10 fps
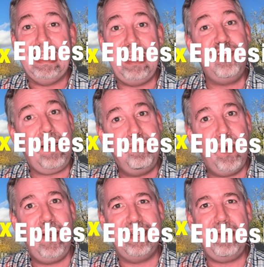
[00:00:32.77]
déjà
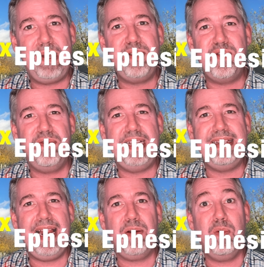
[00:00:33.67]
Paul, c'est pas toujours
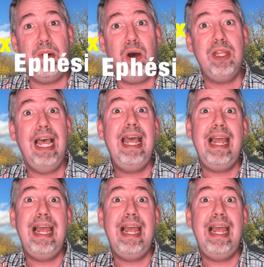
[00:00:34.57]
facile à comprendre,